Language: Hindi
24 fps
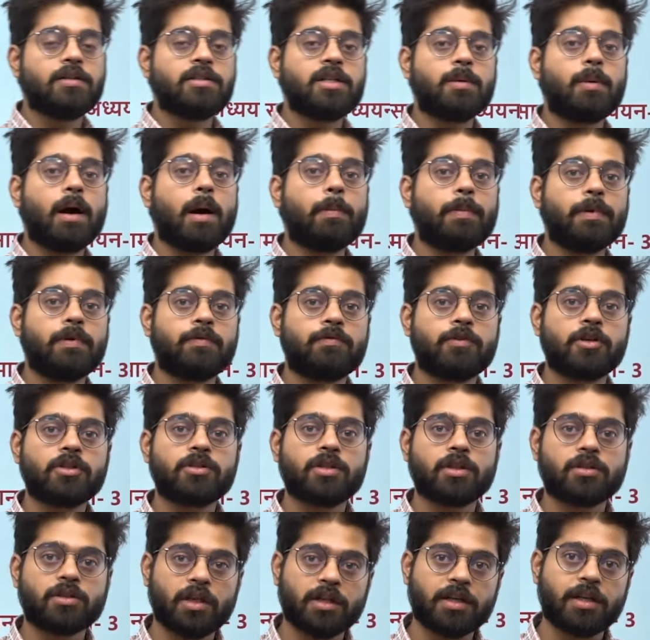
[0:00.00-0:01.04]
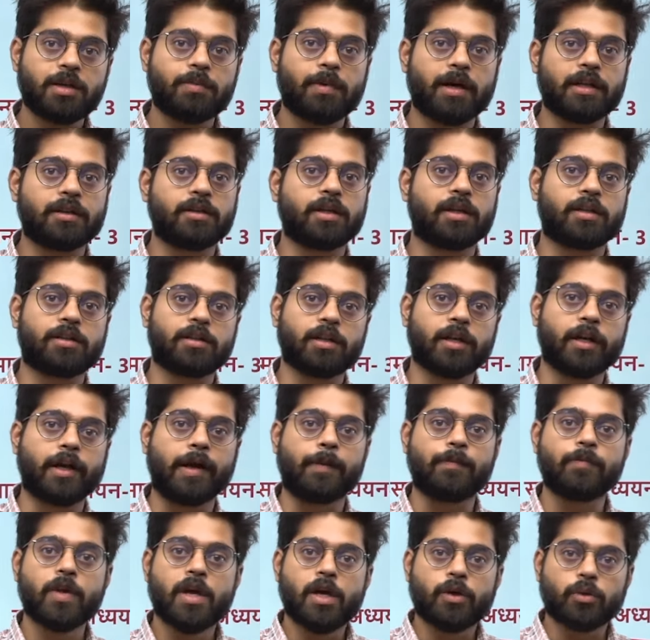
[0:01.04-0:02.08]
जब आप इंफ्रास्ट्रक्चर की बात करते
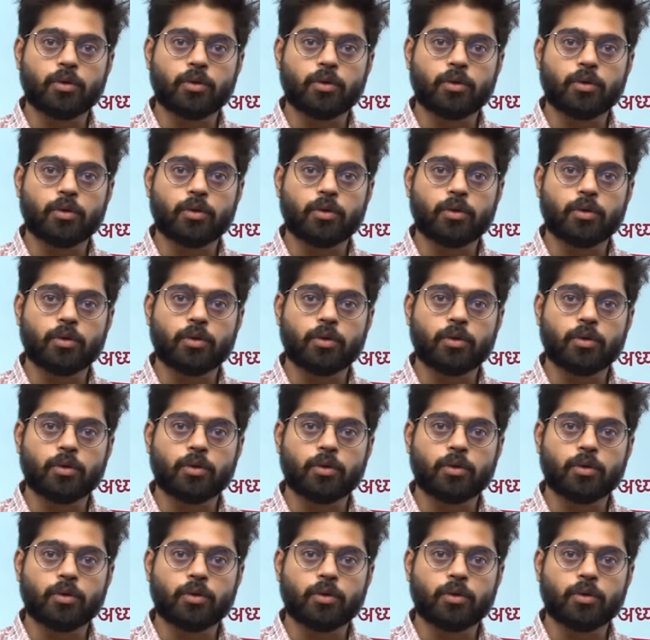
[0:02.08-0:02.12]
हैं